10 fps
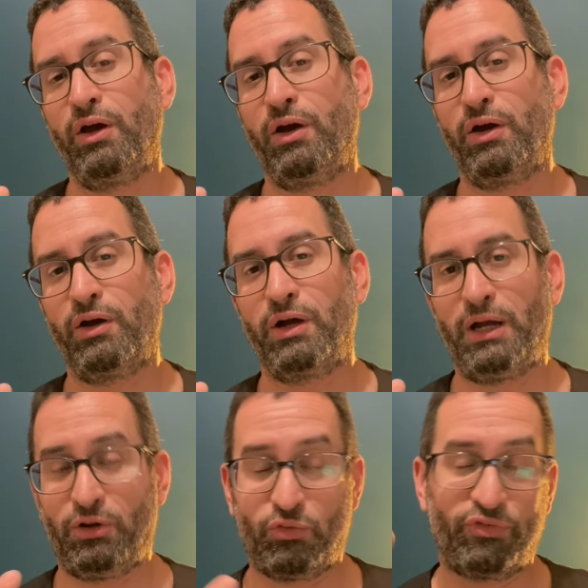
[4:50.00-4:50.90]
euh,
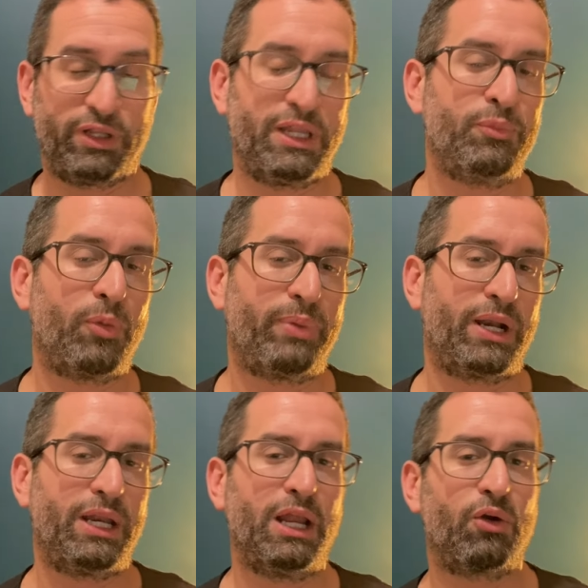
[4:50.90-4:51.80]
alors on va d'abord
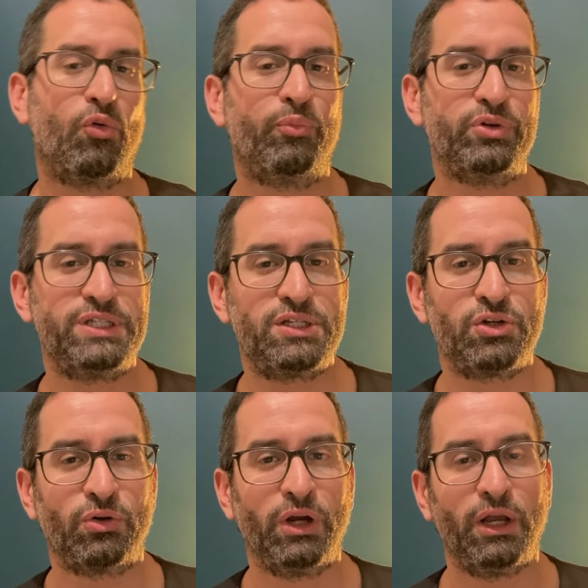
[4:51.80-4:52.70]
parler de la
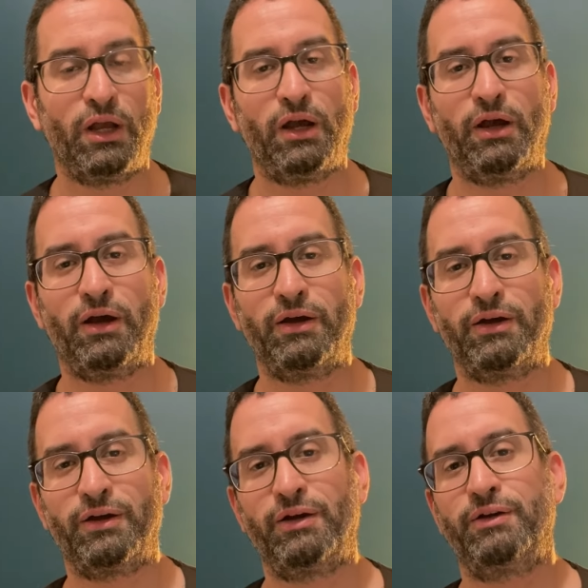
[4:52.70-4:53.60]
composition.
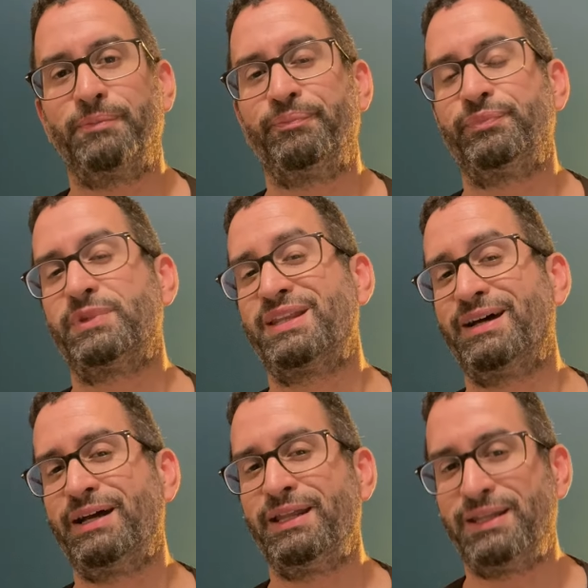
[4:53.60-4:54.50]
Euh,
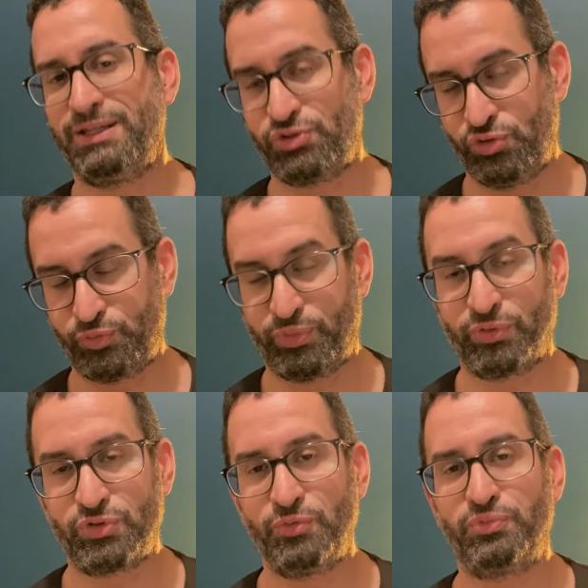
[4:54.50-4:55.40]
a été
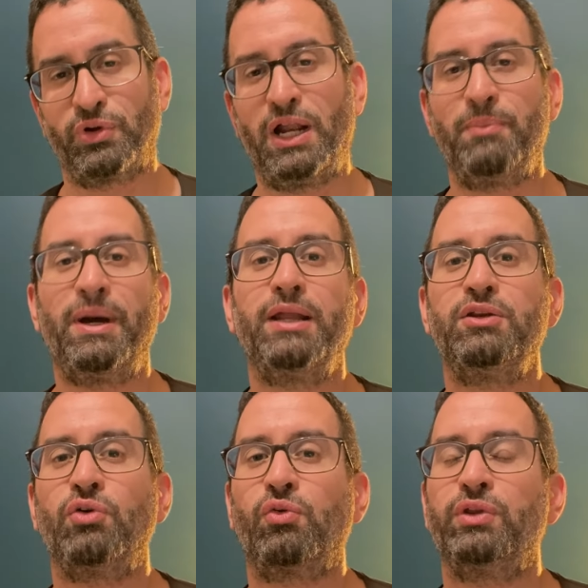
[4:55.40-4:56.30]
suspendu pour
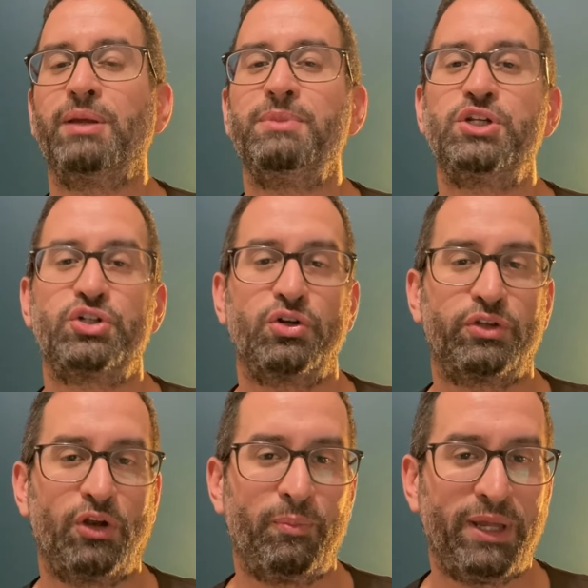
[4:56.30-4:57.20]
l'Allemagne, donc on a mis
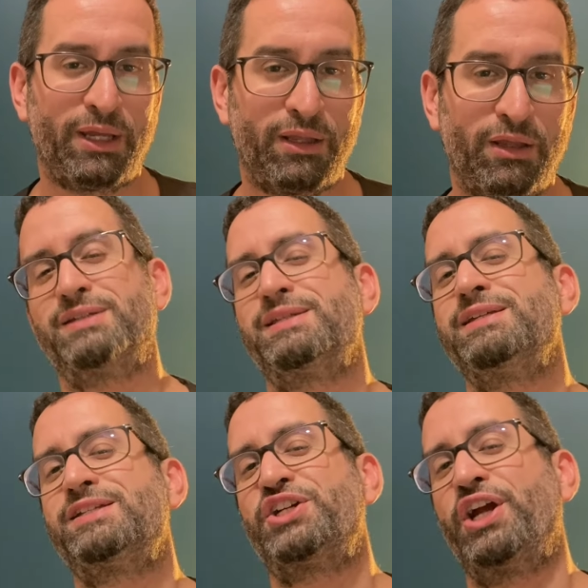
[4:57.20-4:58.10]
Schottelberg,
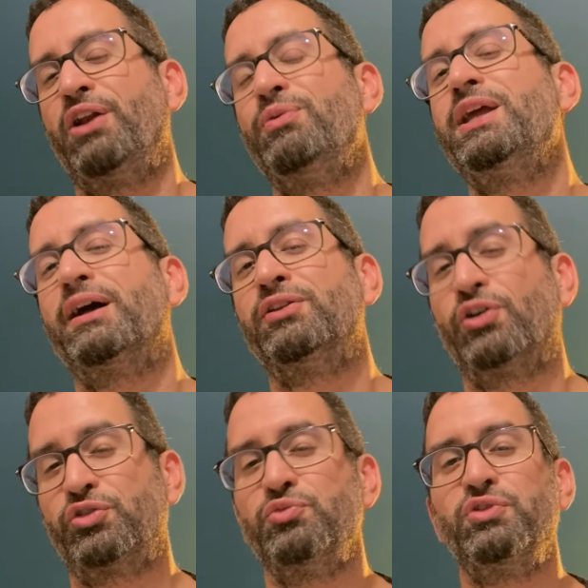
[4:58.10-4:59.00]
c'est chez lui à
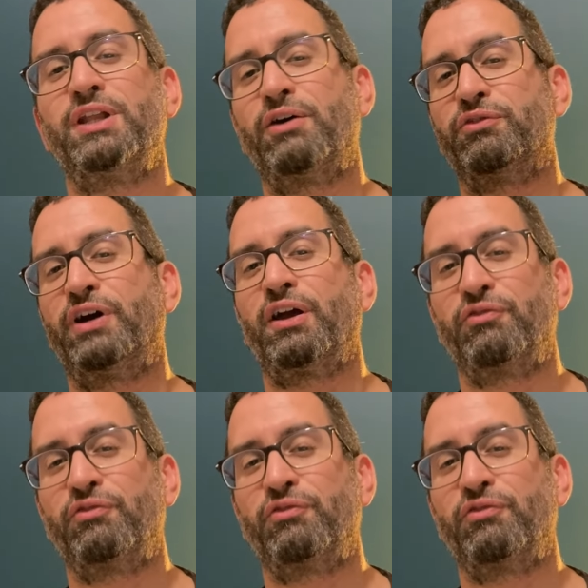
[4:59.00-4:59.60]
Dortmund, hein, on va y